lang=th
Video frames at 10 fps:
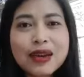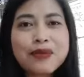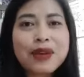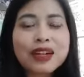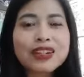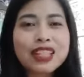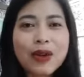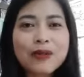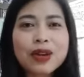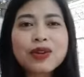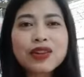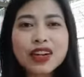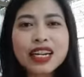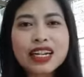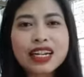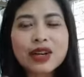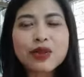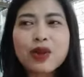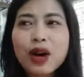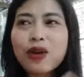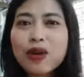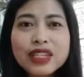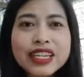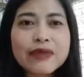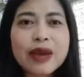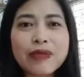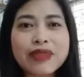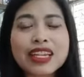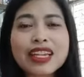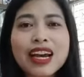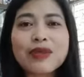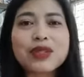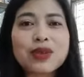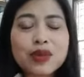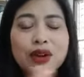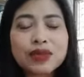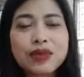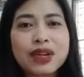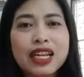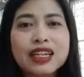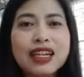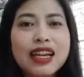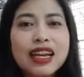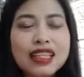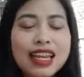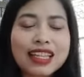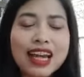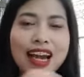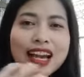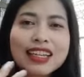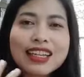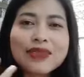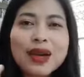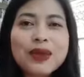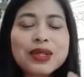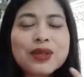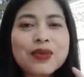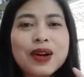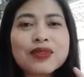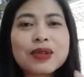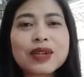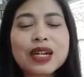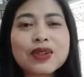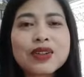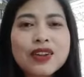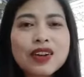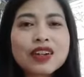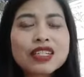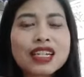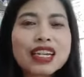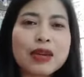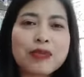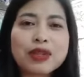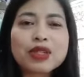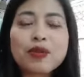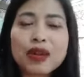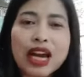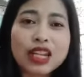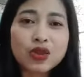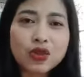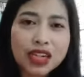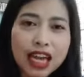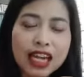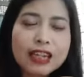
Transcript: มันก็ทำให้คนน้อยได้เรียนรู้ว่าอ๋อยิงแบบนี้นะประสบความสำเร็จ แต่ถ้ายิงไม่ประสบความสำเร็จคนน้อยก็จะเก็บประสบการณ์จุดนั้น